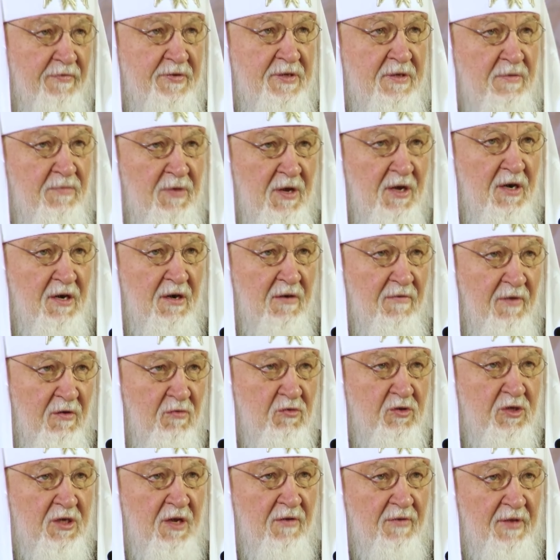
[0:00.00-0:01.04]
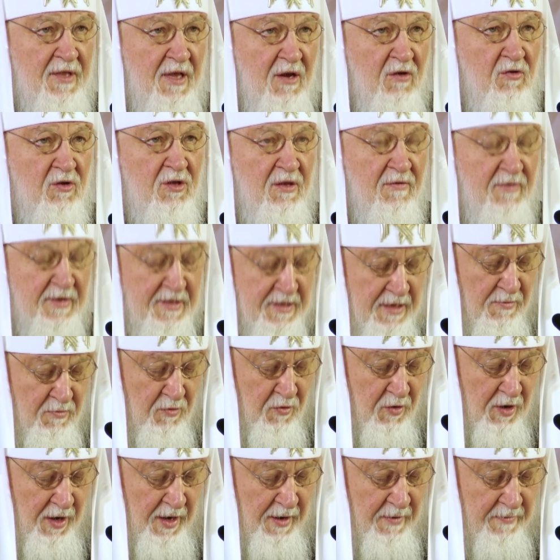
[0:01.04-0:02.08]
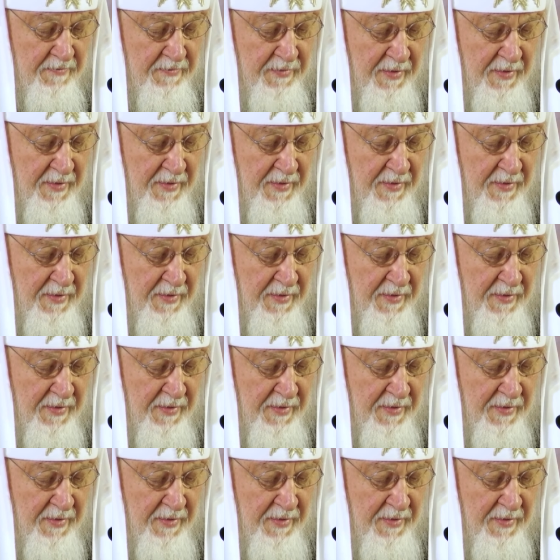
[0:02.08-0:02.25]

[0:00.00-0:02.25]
Всемирного Русского Народного Собора.